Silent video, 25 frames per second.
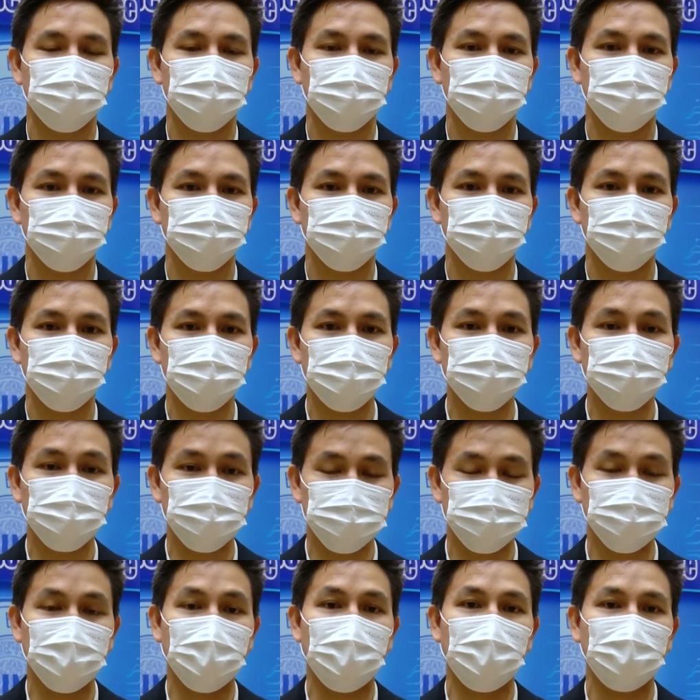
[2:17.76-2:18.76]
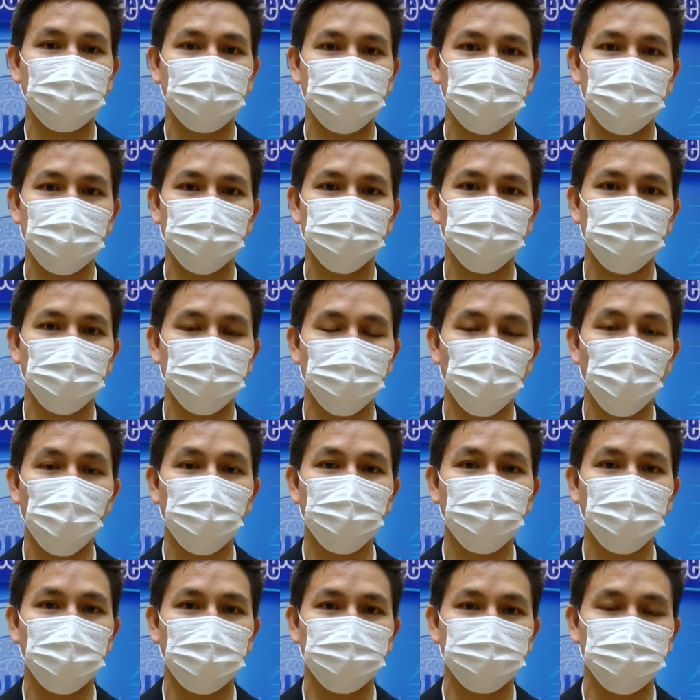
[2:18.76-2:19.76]
ทรูได้ตระหนักถึงภัยอาช
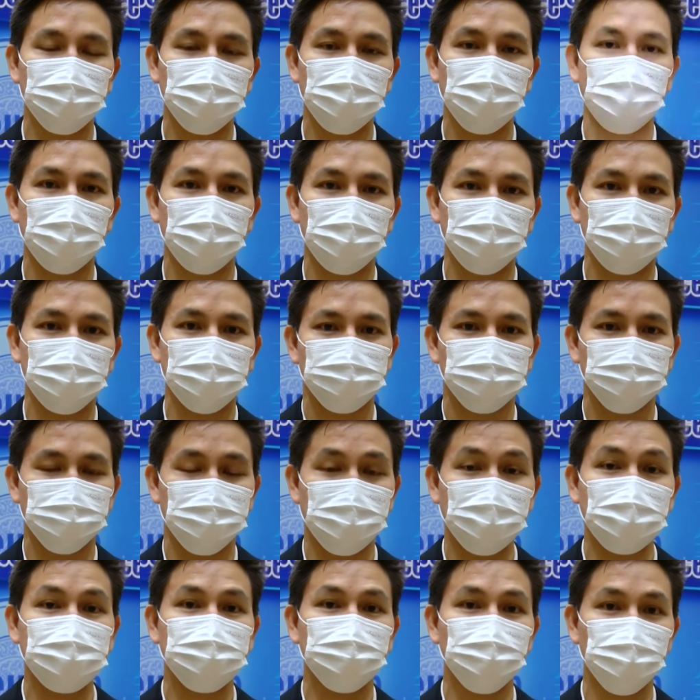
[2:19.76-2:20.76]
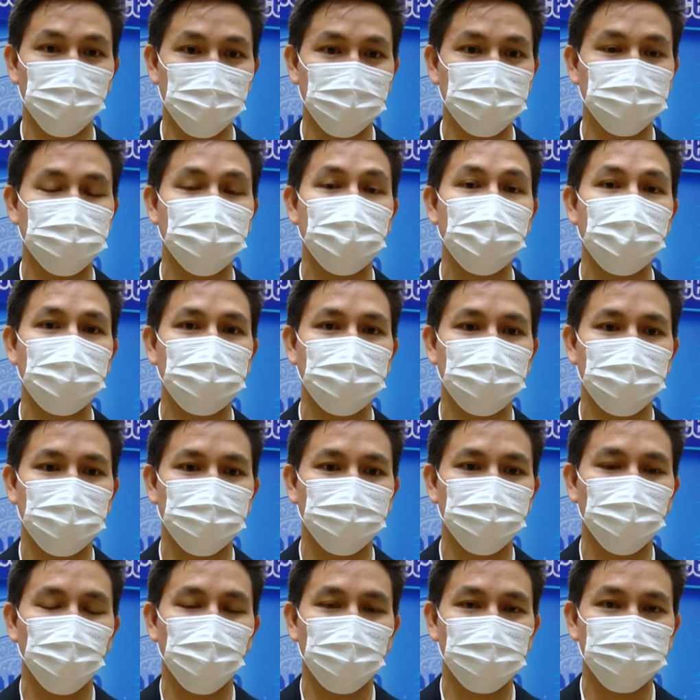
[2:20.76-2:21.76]
ญากรรมออนไลน์ที่มีเพิ่มขึ้นเป็น
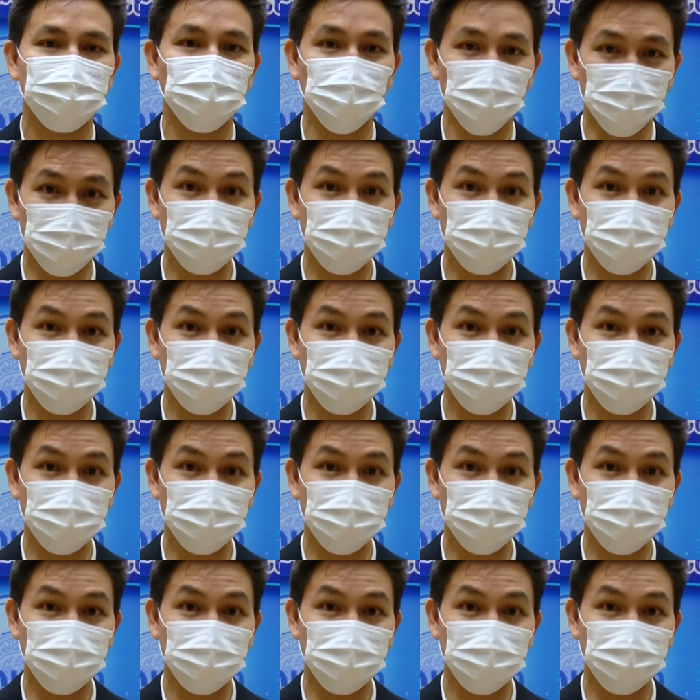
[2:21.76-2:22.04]
จำนวนมา